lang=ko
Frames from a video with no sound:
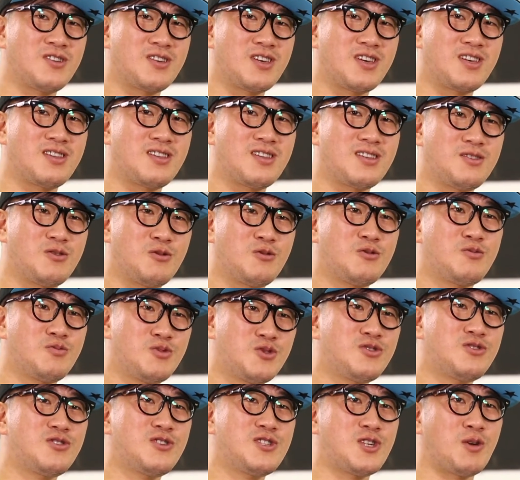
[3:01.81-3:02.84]
이렇게 요즘
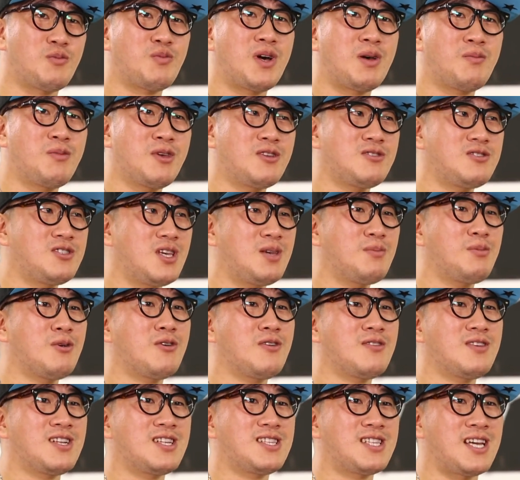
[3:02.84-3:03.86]
뉴스를 접하면
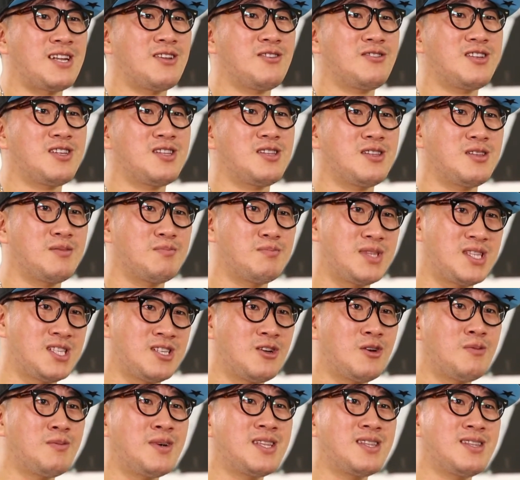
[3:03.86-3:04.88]
체복권이라는 단어들이
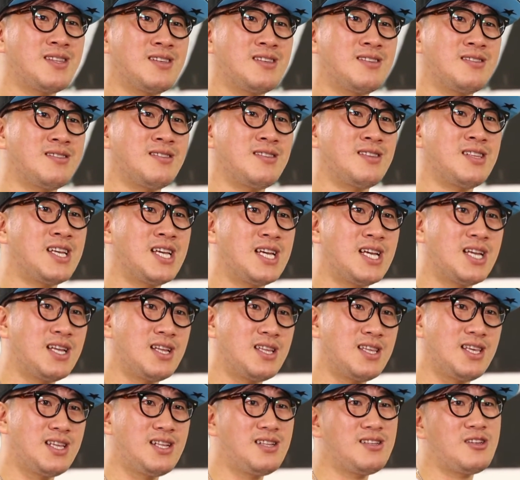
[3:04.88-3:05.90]
들어맞는
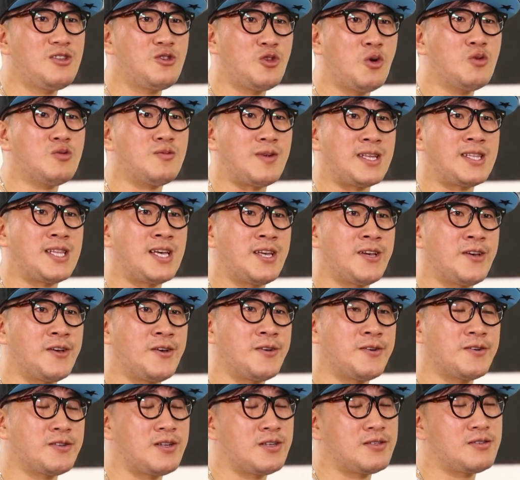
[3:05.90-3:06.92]
일들이 너무
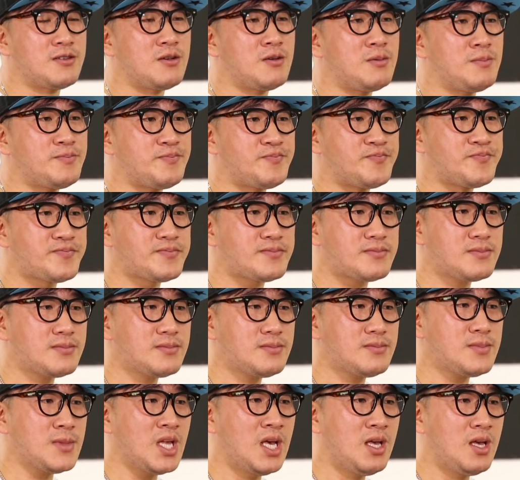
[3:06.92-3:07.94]
많아요. 그래서
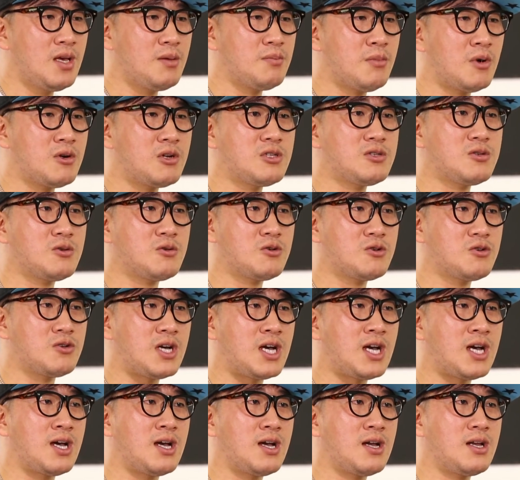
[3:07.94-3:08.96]
머릿속으로
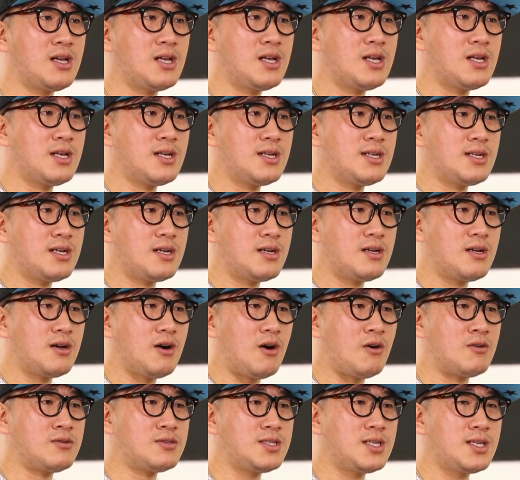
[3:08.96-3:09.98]
아
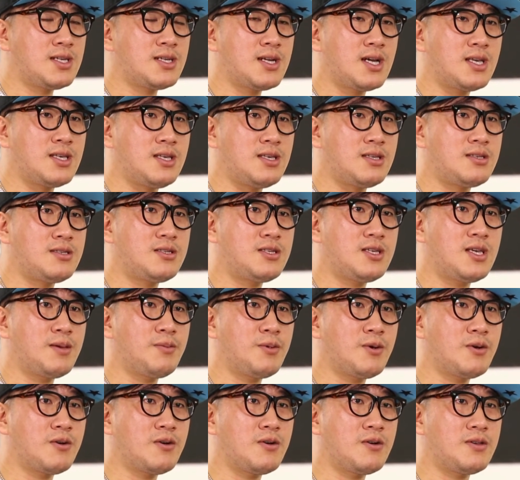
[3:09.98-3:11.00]
언젠가 이
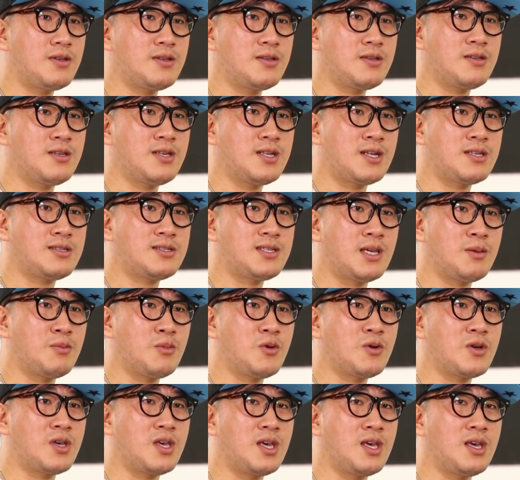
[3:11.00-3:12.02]
치해복권이란
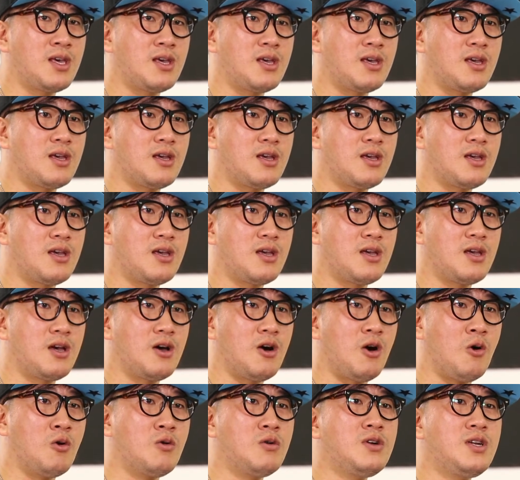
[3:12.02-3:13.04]
제목에
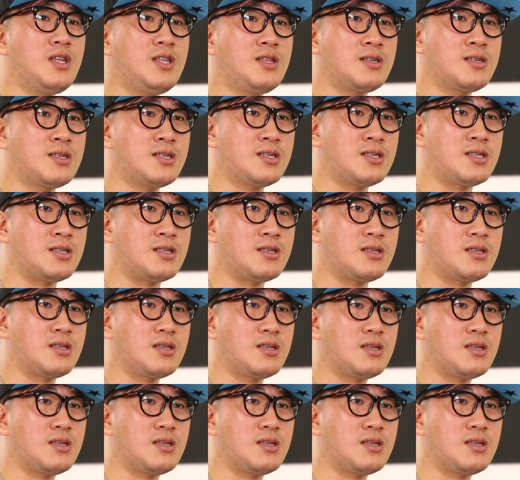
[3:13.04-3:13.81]
어울리는